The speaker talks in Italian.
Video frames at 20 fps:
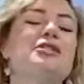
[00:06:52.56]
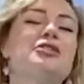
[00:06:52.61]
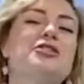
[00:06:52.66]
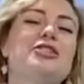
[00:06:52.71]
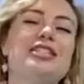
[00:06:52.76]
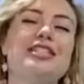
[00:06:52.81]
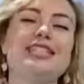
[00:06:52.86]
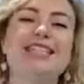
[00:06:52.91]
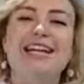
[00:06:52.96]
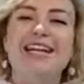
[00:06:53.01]

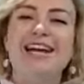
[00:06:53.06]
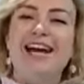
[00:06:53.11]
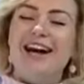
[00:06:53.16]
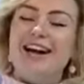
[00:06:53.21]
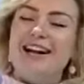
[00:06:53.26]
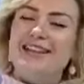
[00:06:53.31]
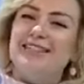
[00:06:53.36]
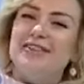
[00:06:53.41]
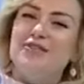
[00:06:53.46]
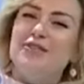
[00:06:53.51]
consigli. A
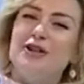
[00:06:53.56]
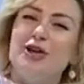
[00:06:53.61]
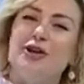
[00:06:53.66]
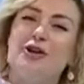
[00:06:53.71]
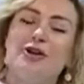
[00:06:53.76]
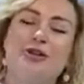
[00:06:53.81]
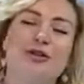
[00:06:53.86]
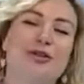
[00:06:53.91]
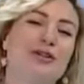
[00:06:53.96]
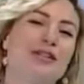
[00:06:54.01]
casa vi
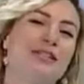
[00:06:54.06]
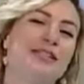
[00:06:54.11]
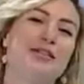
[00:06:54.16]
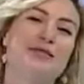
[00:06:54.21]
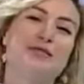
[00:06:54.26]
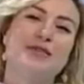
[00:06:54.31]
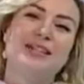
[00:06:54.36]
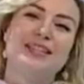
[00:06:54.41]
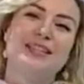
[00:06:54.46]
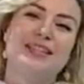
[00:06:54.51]
ricordo che se
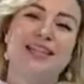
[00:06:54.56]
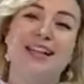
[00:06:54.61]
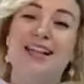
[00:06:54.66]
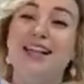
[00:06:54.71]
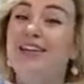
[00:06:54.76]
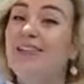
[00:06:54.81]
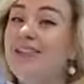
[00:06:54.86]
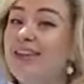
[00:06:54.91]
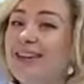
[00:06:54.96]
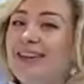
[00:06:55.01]
voleste
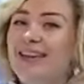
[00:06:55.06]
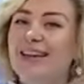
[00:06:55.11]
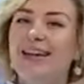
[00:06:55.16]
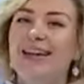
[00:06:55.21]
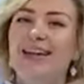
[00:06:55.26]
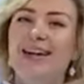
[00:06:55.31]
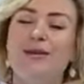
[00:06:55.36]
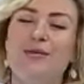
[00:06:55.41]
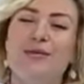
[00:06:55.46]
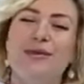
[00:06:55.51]

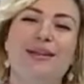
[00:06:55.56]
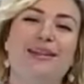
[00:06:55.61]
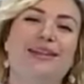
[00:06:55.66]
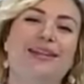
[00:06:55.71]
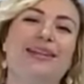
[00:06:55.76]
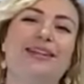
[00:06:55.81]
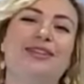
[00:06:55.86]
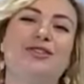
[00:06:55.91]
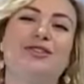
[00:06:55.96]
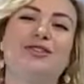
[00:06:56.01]
rivedere una
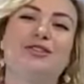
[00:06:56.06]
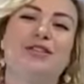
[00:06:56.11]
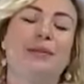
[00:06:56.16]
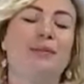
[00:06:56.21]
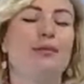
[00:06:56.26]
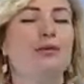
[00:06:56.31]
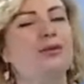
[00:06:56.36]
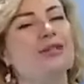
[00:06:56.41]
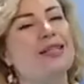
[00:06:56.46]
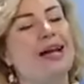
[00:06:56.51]
delle nostre
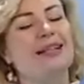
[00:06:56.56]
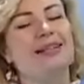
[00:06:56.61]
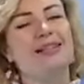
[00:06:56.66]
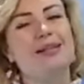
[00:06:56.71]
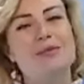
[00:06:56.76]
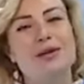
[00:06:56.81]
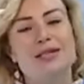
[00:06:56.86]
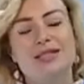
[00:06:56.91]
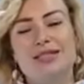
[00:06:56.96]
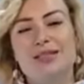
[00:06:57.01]
puntate
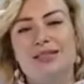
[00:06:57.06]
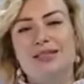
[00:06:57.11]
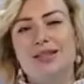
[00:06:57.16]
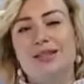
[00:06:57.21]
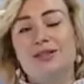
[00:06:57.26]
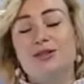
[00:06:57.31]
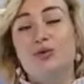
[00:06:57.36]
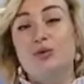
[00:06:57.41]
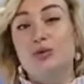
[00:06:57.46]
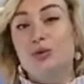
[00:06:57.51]
basta andare
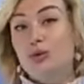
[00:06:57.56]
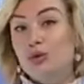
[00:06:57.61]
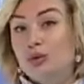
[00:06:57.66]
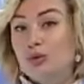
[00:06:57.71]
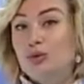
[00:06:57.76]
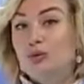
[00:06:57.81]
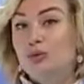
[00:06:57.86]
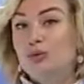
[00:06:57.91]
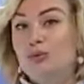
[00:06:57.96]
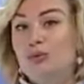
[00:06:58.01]
su
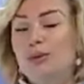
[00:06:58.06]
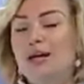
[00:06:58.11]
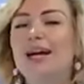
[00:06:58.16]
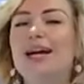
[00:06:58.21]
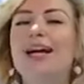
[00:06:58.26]
YouTube